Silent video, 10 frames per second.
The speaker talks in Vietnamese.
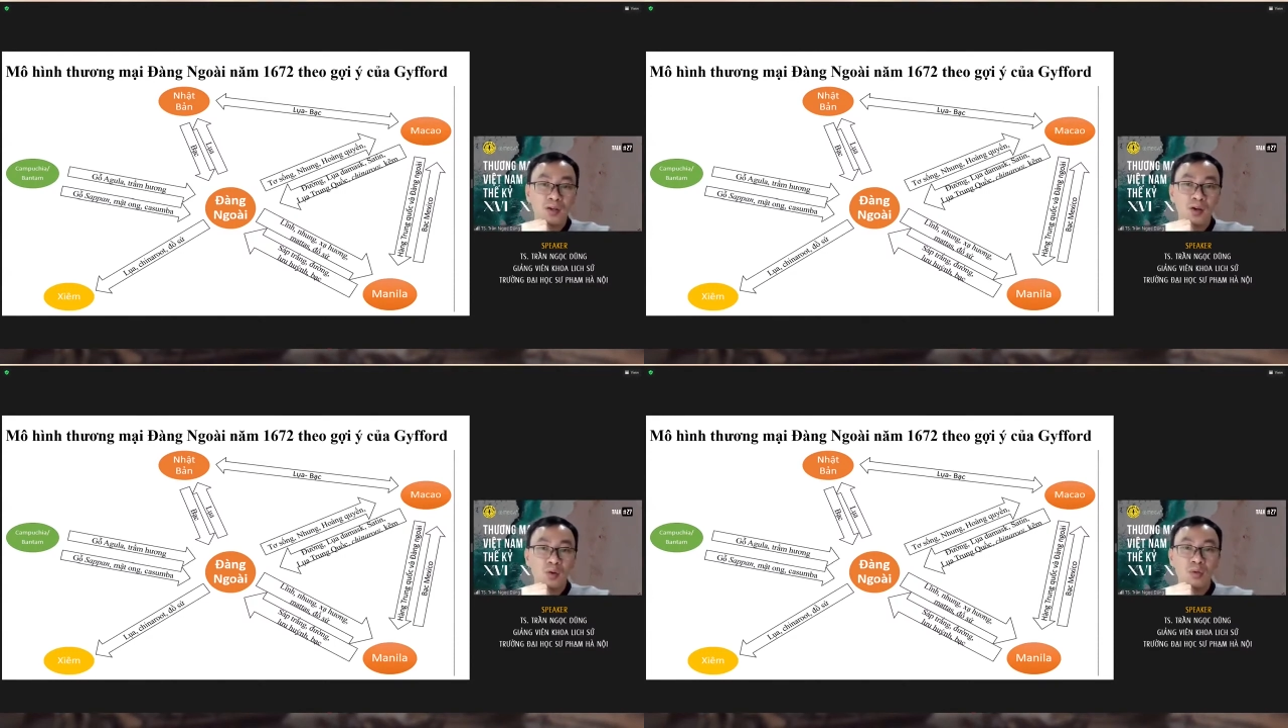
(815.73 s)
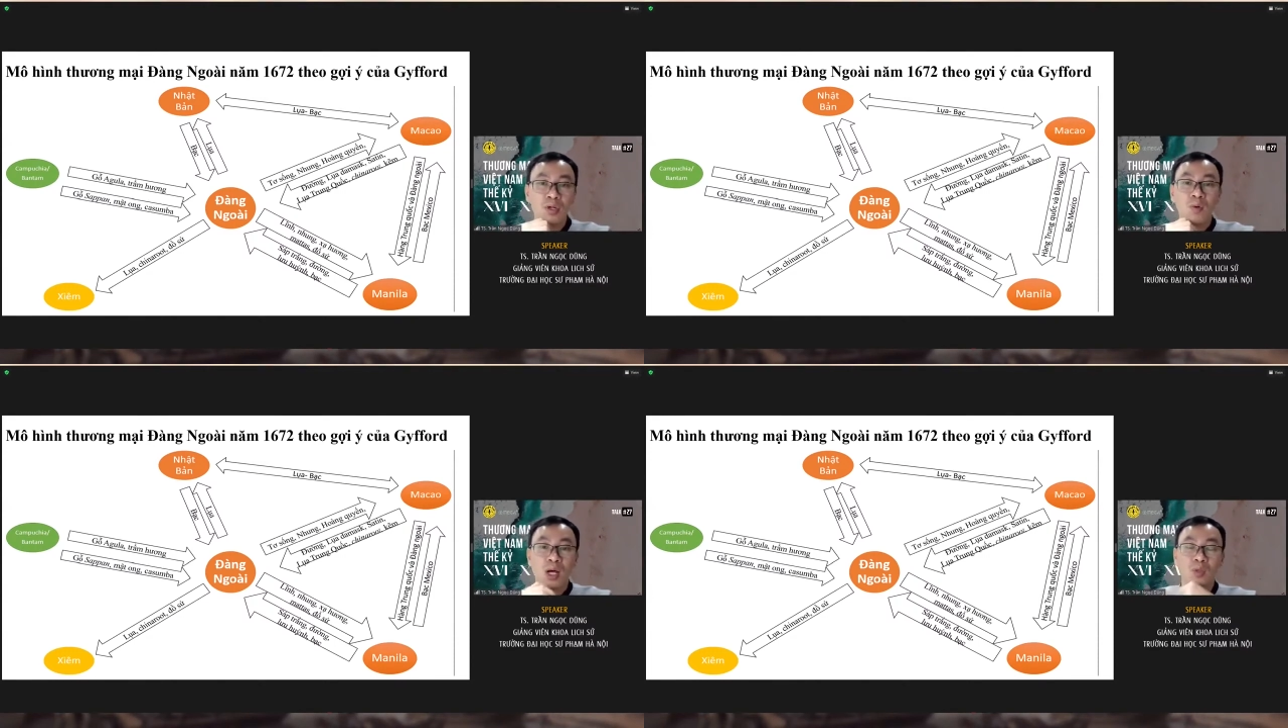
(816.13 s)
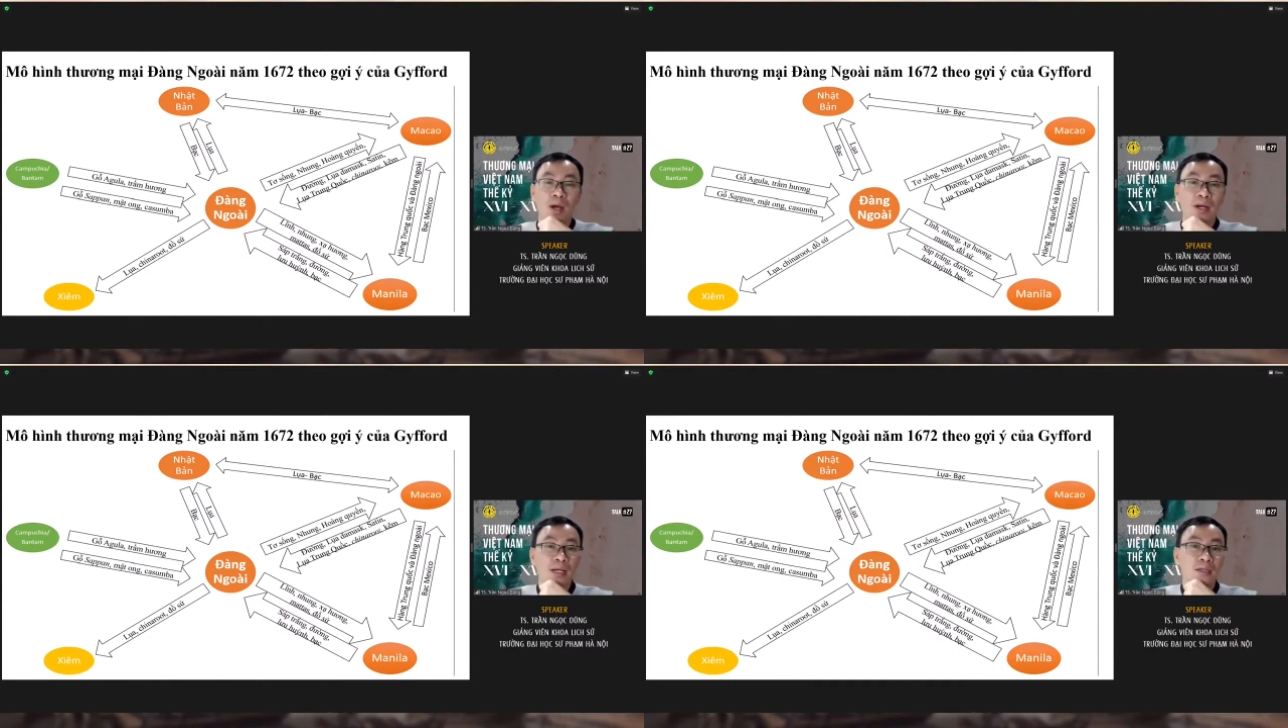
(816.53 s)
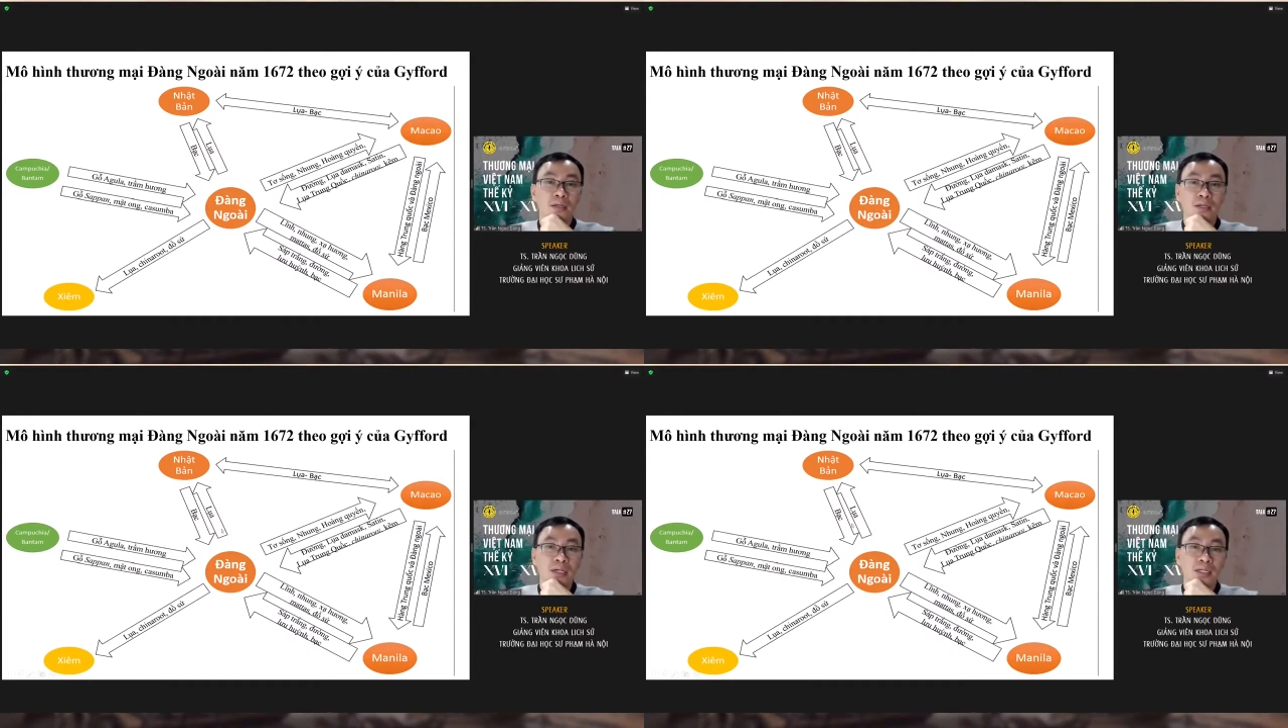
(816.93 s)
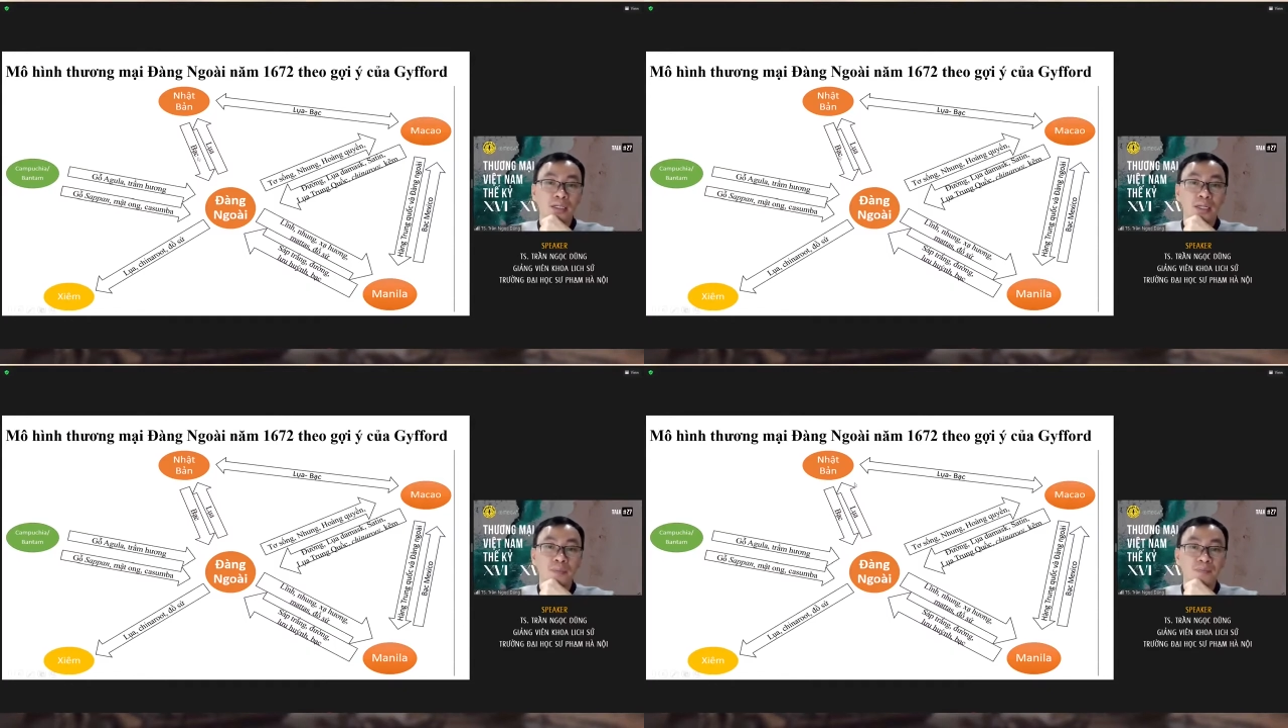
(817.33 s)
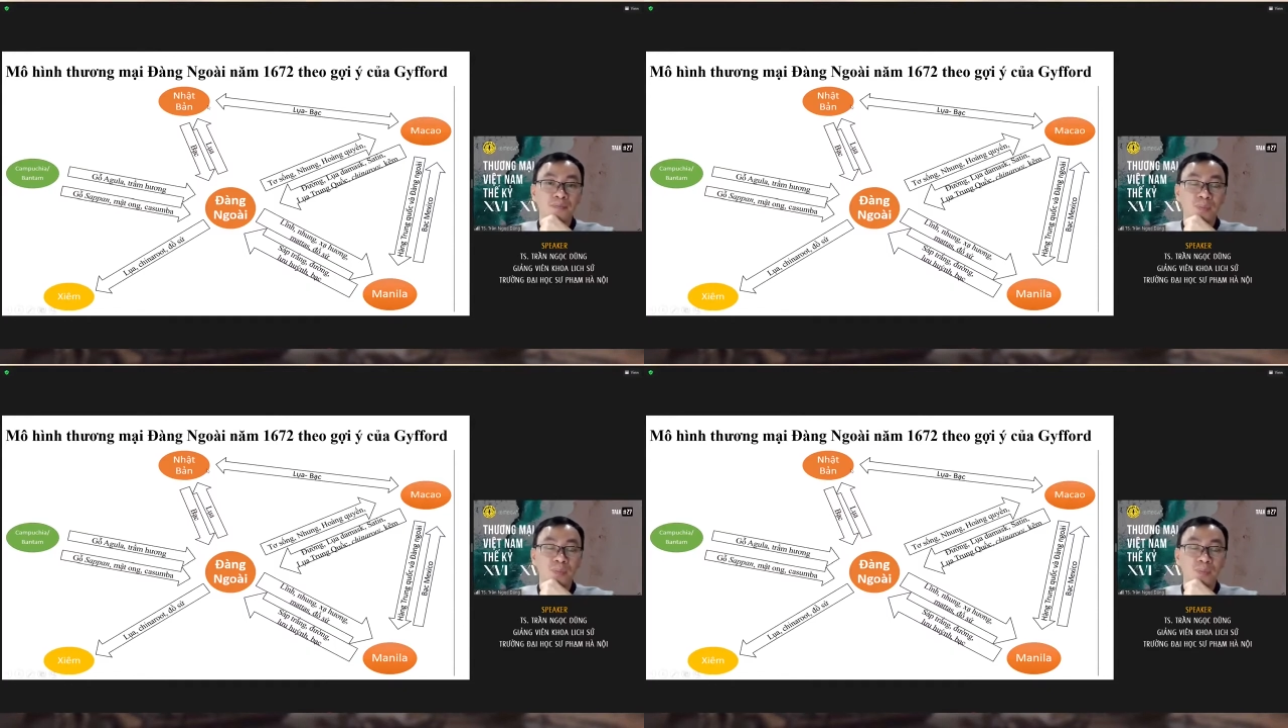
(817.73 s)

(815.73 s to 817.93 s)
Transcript: nó cũng không hoàn toàn đạt được cái à,